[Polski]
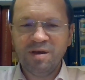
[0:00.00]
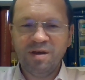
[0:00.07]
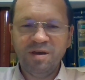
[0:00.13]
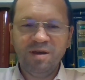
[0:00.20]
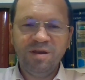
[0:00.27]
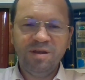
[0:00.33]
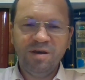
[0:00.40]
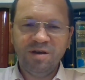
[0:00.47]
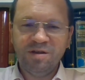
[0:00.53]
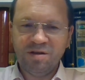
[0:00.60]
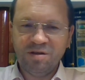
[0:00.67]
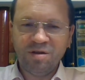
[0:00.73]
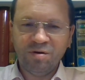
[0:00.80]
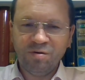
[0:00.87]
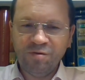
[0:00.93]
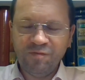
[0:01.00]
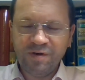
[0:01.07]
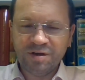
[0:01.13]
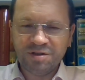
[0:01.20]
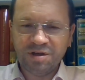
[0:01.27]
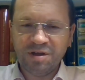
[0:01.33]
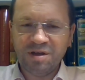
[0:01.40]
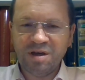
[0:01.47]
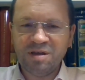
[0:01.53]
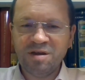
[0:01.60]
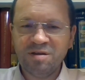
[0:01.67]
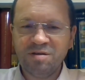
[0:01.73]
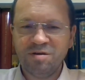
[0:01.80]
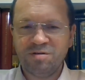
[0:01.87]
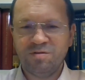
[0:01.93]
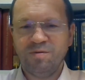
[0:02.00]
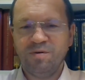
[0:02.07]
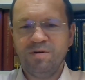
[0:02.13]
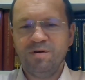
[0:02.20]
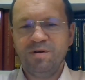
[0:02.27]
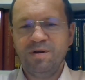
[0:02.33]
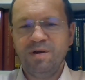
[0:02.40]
i nigdy do uwierzenia nie doszło.